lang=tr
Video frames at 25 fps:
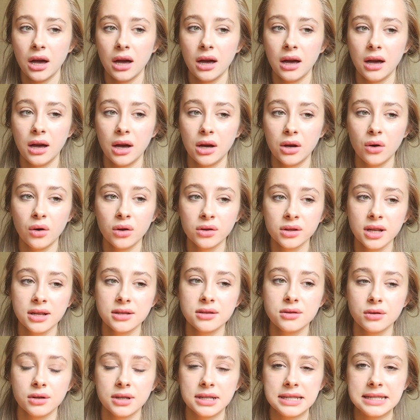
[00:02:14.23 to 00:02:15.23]
e,
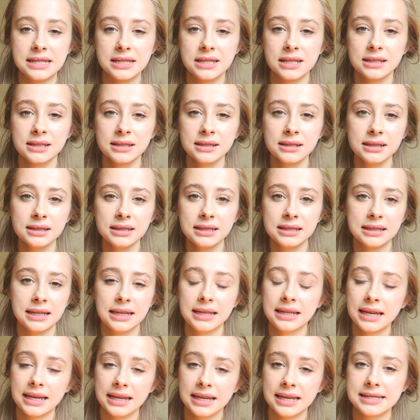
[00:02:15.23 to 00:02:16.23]
ondan sonrasında da
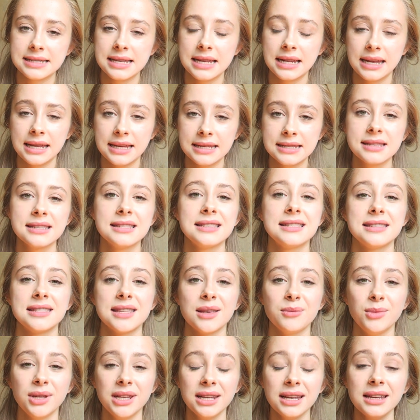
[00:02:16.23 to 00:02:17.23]
yine YGS, LYS
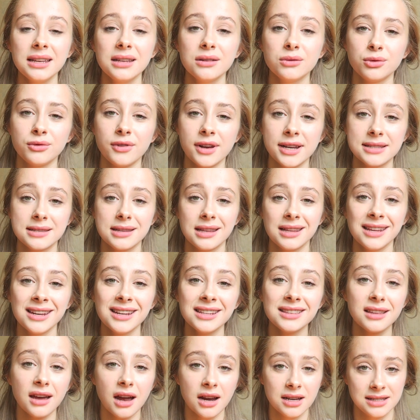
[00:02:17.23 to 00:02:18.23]
sistemiyle
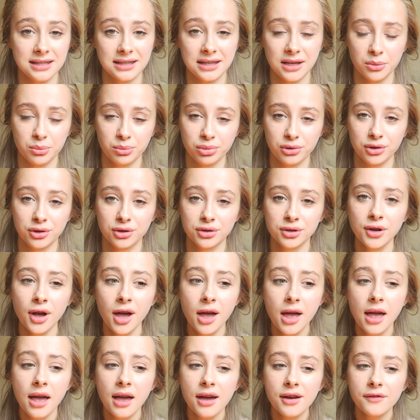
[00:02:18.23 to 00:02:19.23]
üniversitelere tercih yapılıyordu.